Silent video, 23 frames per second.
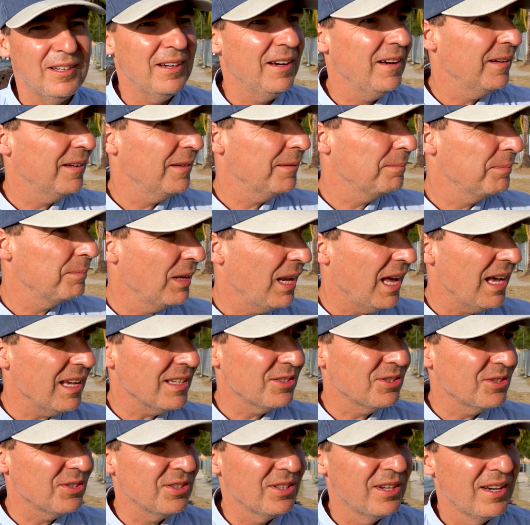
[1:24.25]
e,
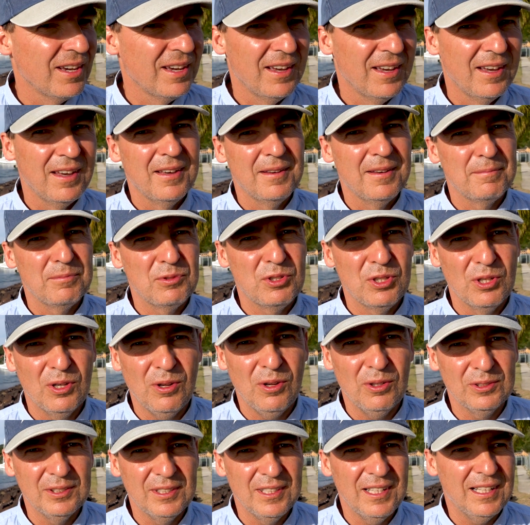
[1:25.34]
plaż,
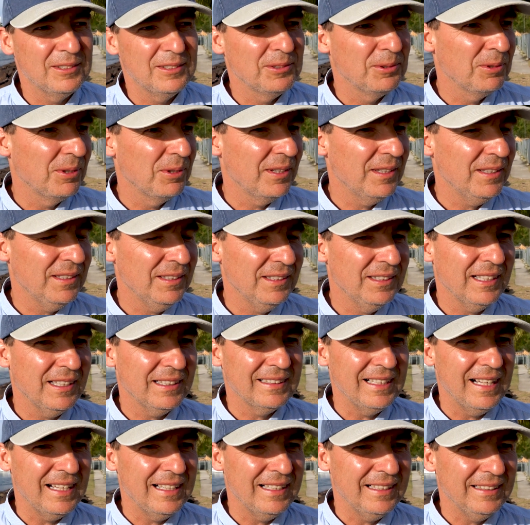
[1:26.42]
przyrody, natury
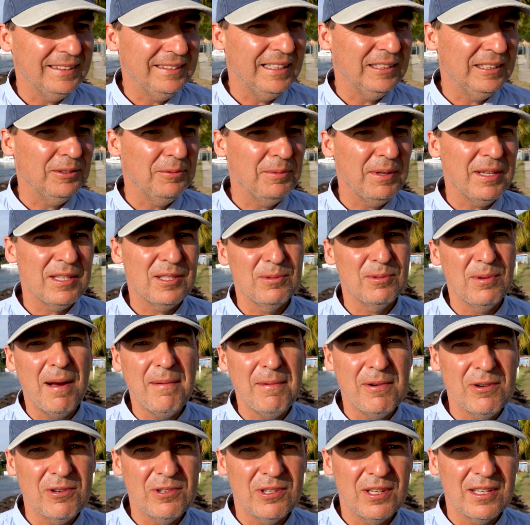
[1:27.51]
itd. Tak Natomiast
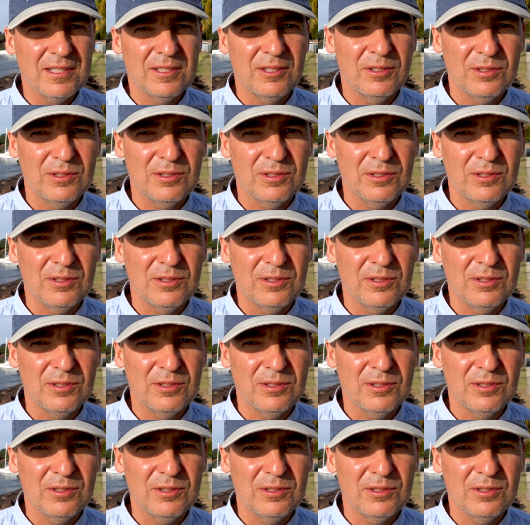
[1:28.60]
słabo jest